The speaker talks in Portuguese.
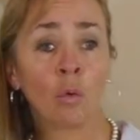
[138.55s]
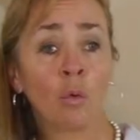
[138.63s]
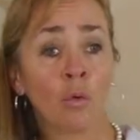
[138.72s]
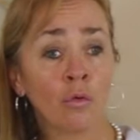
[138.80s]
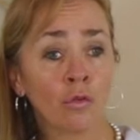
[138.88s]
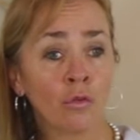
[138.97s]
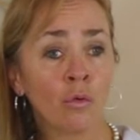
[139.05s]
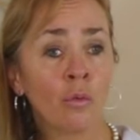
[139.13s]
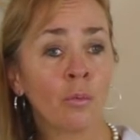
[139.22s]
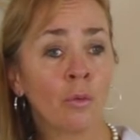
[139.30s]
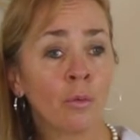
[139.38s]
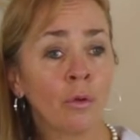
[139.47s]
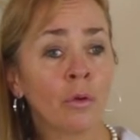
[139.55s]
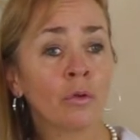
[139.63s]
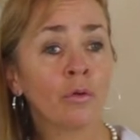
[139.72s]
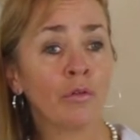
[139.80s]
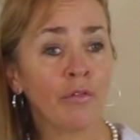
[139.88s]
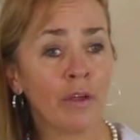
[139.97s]
o consumo
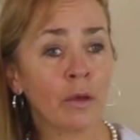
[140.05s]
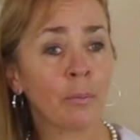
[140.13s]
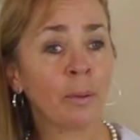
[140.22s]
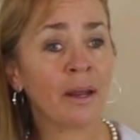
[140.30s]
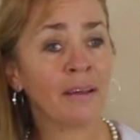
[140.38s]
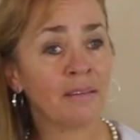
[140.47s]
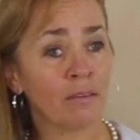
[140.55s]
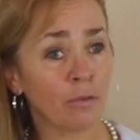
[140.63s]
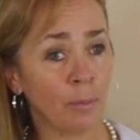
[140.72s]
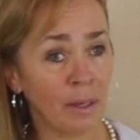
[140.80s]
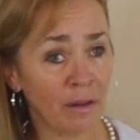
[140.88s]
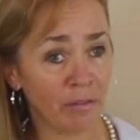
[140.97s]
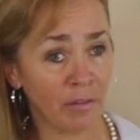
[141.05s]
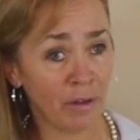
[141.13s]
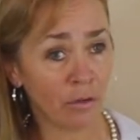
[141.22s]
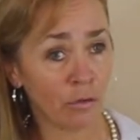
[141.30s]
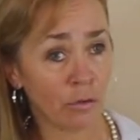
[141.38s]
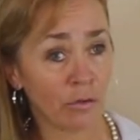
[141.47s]
do vinho para esses
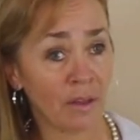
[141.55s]
benefícios